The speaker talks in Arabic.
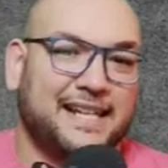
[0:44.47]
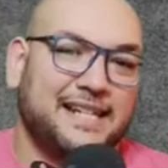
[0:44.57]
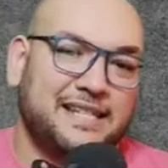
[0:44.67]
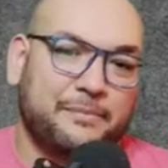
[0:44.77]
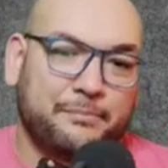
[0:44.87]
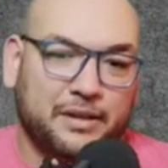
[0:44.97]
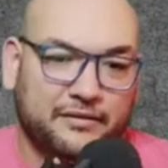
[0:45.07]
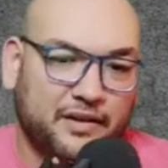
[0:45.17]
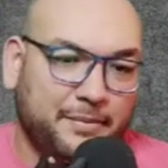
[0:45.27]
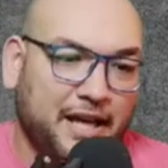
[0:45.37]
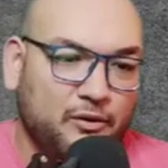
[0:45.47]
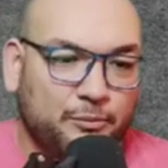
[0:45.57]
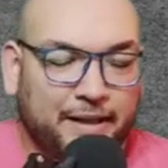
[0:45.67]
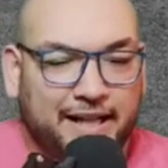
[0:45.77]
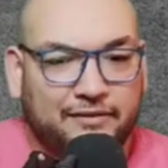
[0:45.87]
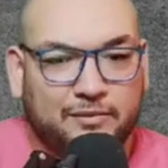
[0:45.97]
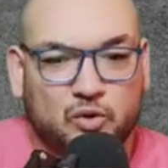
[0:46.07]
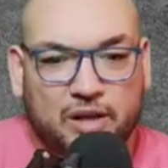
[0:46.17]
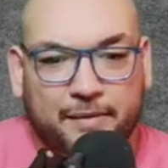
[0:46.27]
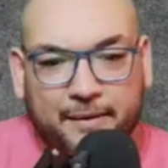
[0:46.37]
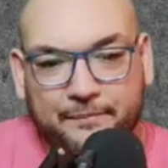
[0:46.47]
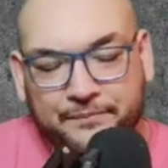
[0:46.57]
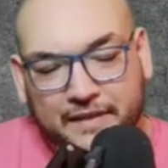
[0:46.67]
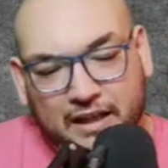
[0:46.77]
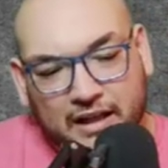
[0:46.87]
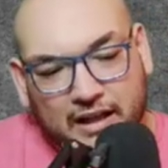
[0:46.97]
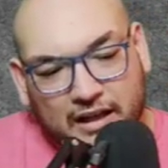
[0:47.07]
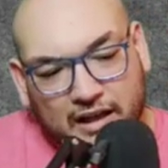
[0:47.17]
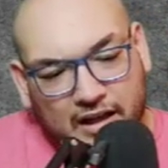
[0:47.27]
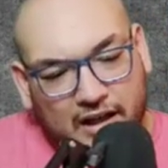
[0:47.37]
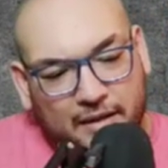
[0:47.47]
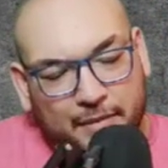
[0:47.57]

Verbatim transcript: كسب فابيانو امبارح في المسابقة آه،